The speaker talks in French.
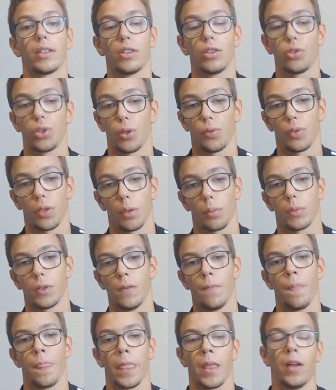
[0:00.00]
guichet
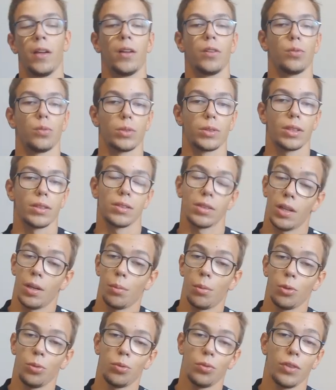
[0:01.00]
fermé. Donc ça, c'est la
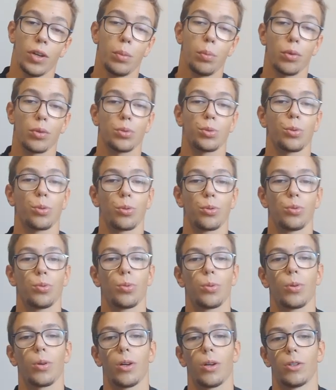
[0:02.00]
bonne nouvelle pour ce
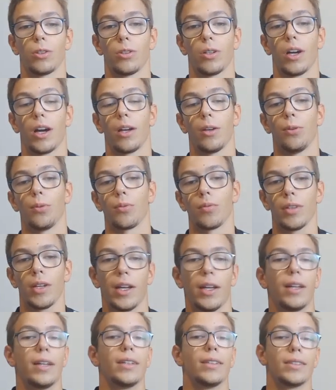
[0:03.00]
retour euh, à Lyon.
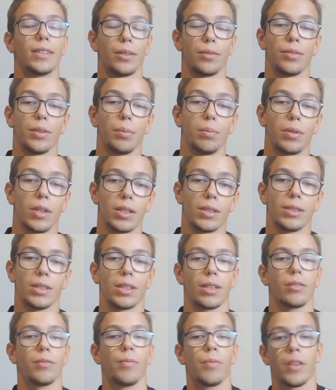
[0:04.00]
Ça fait
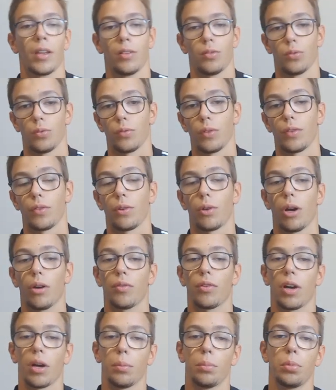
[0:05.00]
plaisir. Donc va falloir
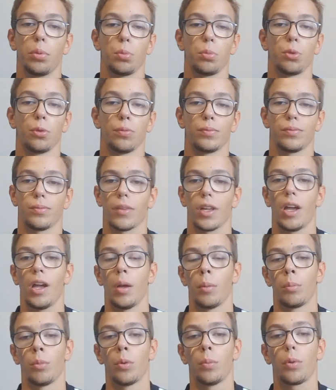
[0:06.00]
faire un peu mieux.
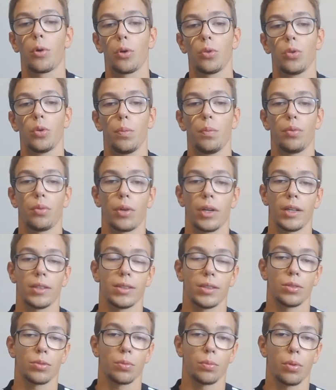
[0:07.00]
Mon prono pour la
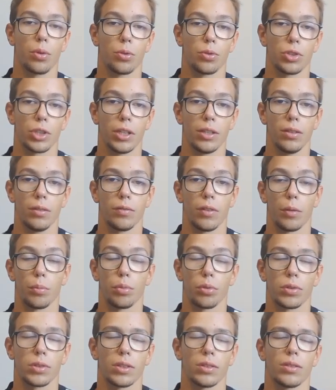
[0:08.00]
saison prochaine, ben,
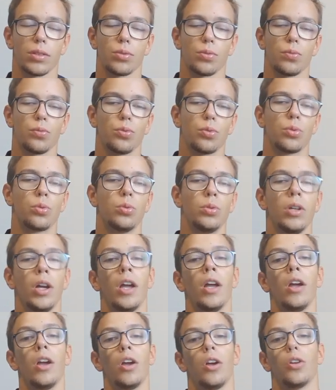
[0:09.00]
pour cette saison du coup,
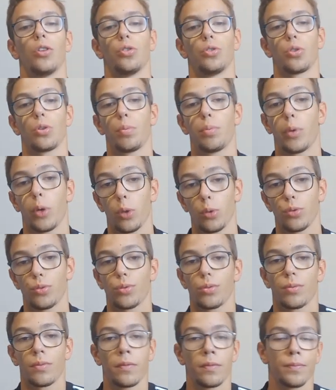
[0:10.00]
je
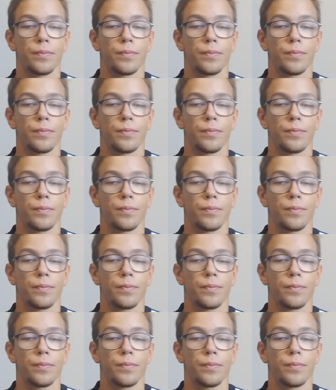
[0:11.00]
pense,